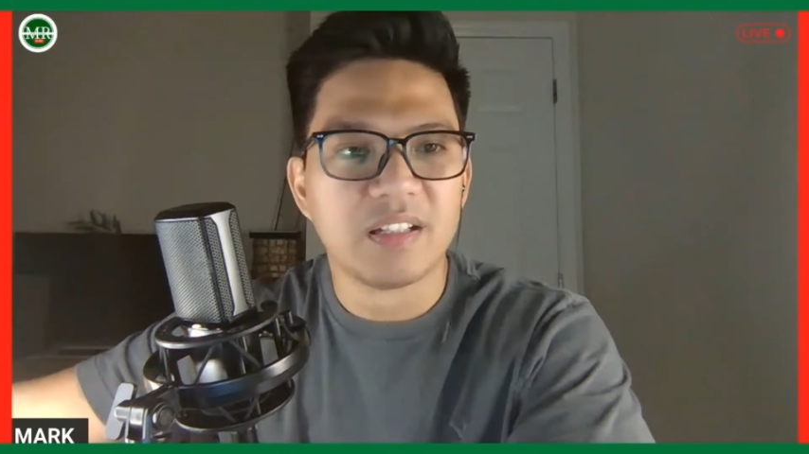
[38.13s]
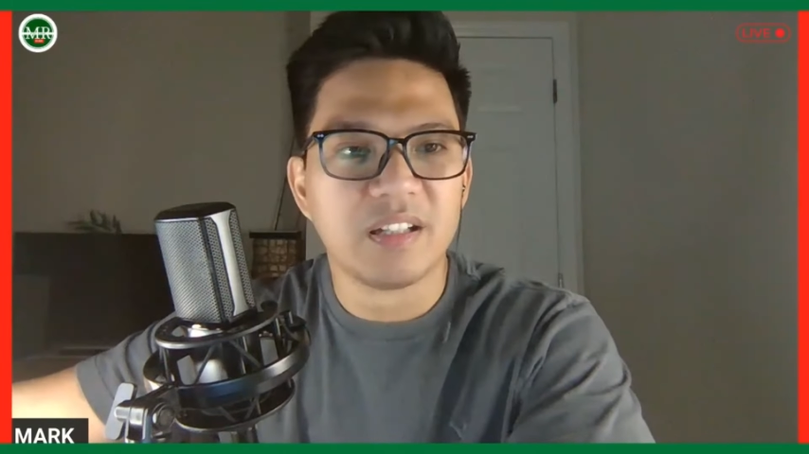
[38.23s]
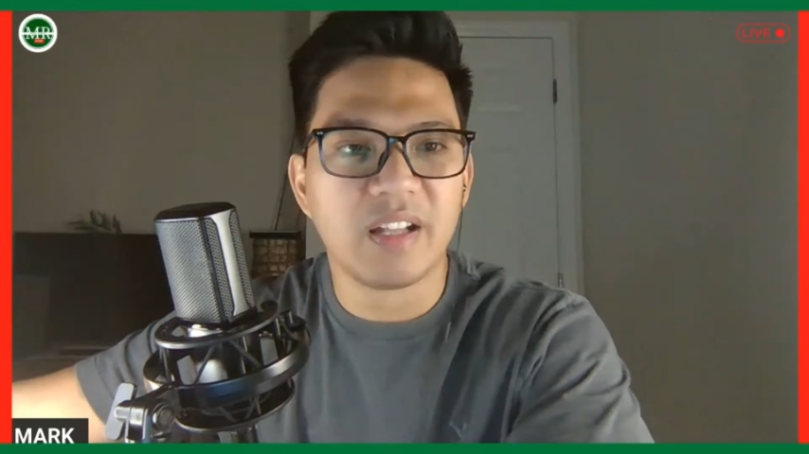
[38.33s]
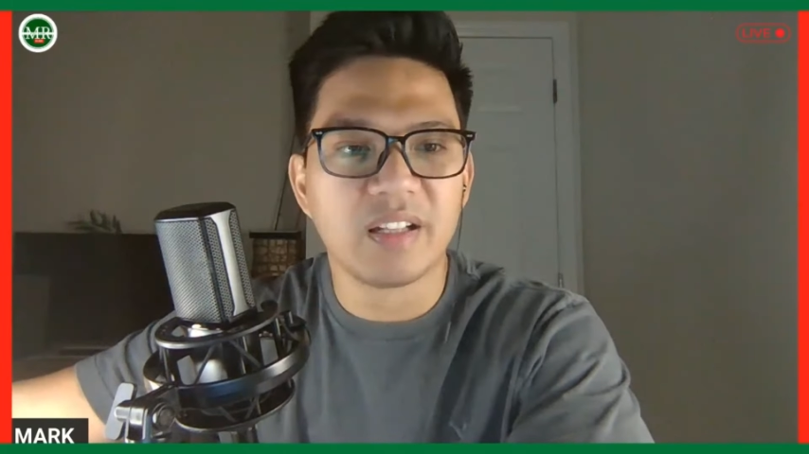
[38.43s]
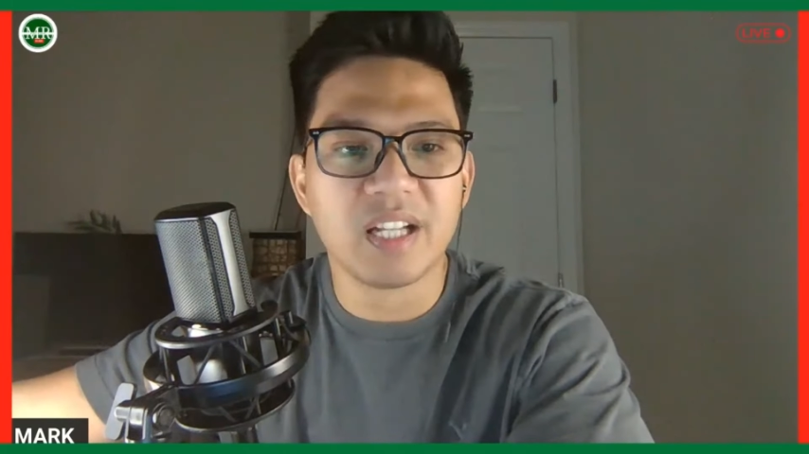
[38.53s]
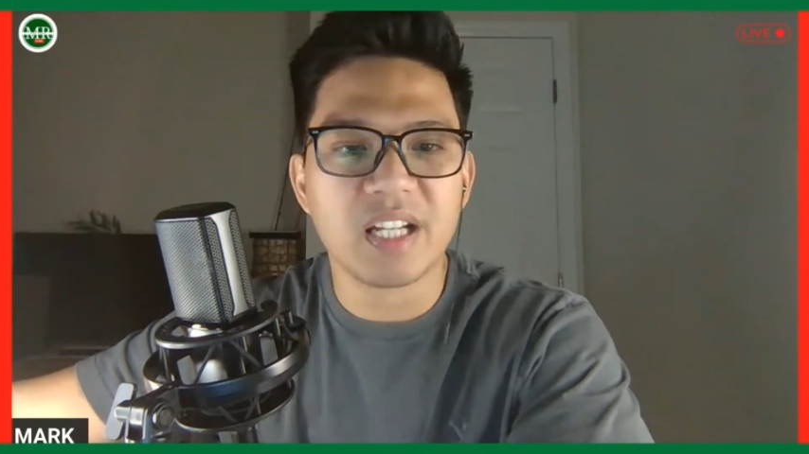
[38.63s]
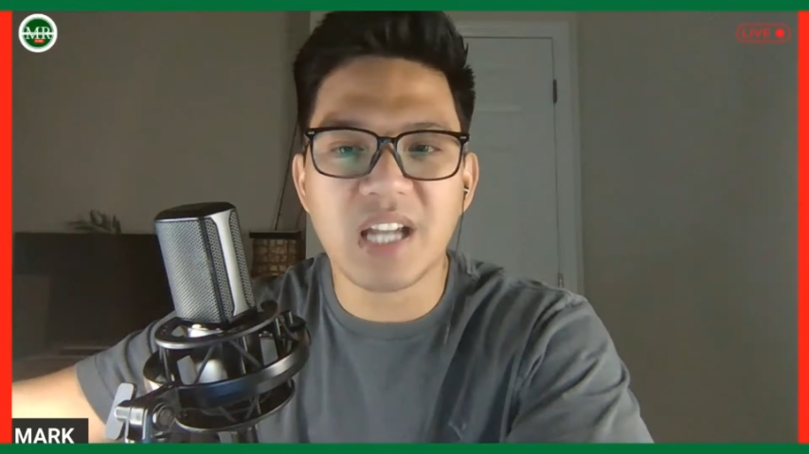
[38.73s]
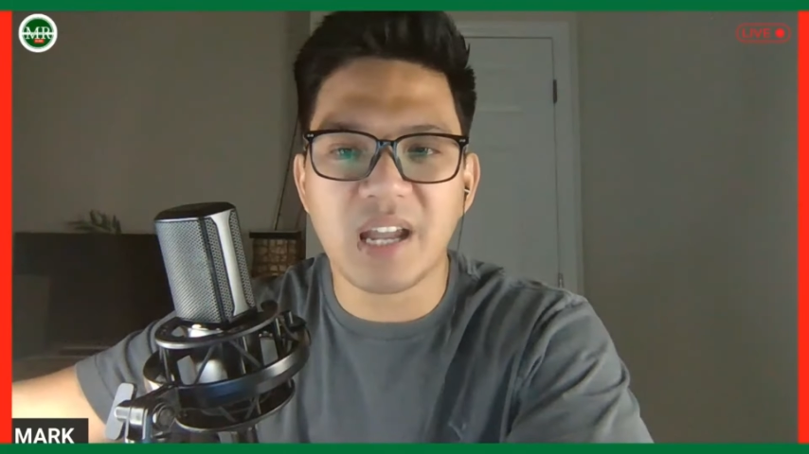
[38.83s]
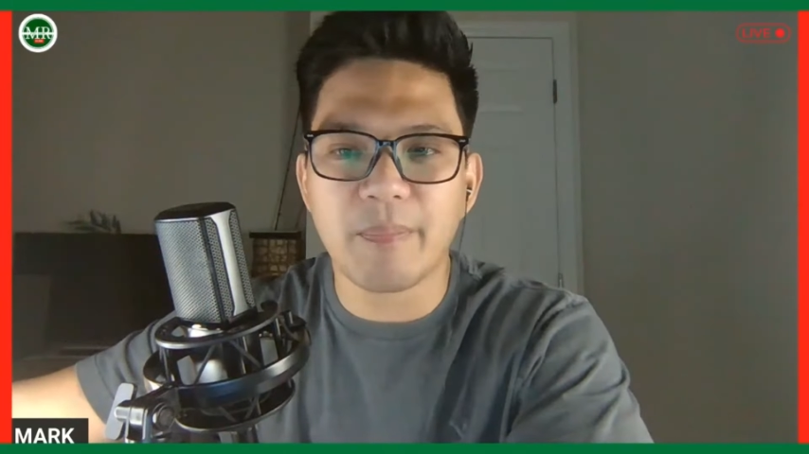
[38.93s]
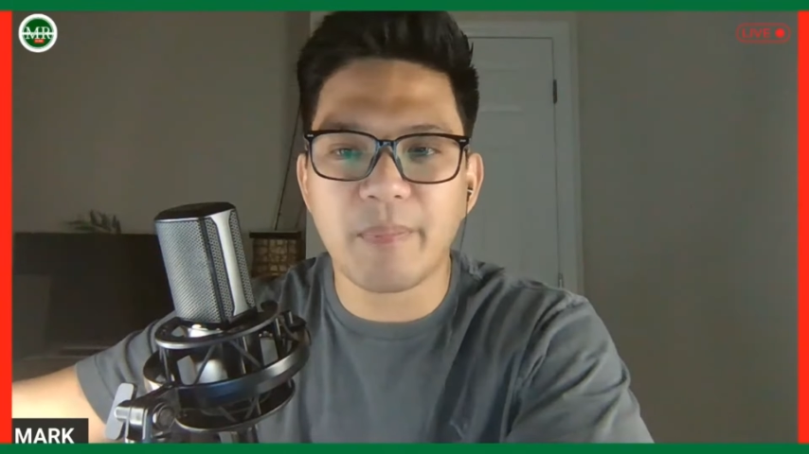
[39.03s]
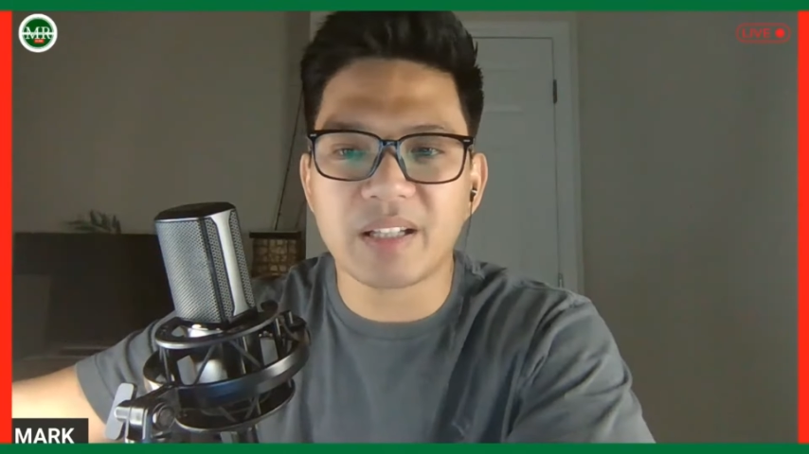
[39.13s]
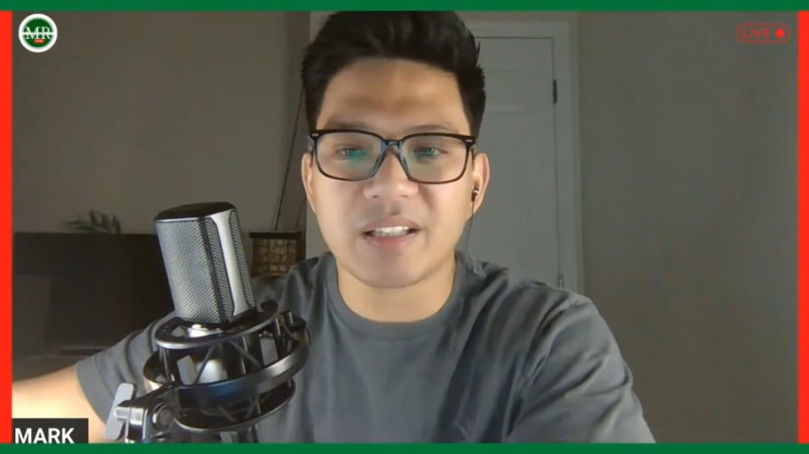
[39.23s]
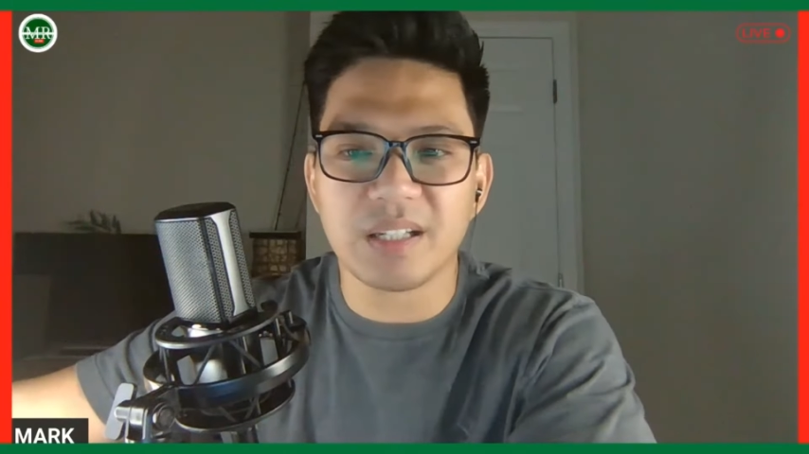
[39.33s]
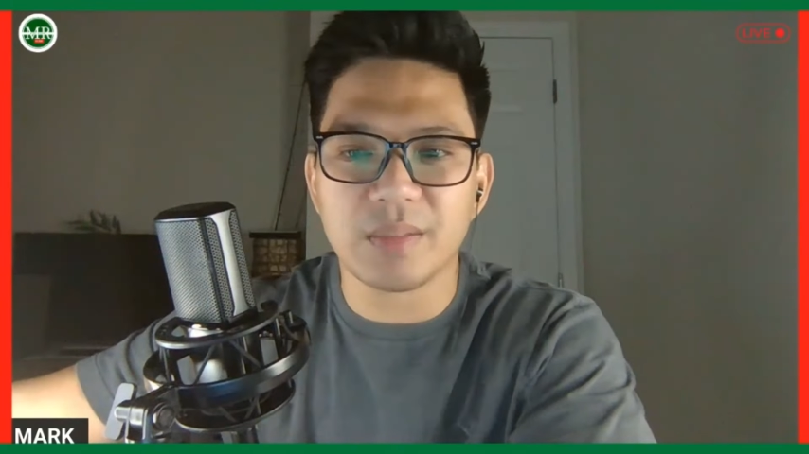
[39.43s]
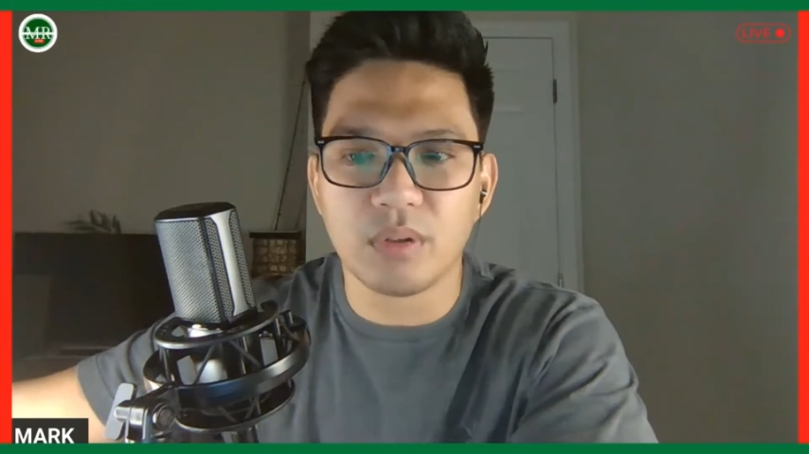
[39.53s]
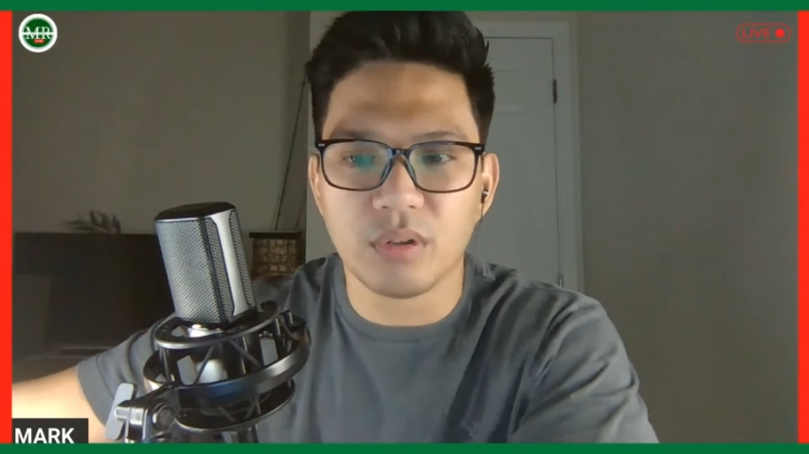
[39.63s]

na hindi siya epektibo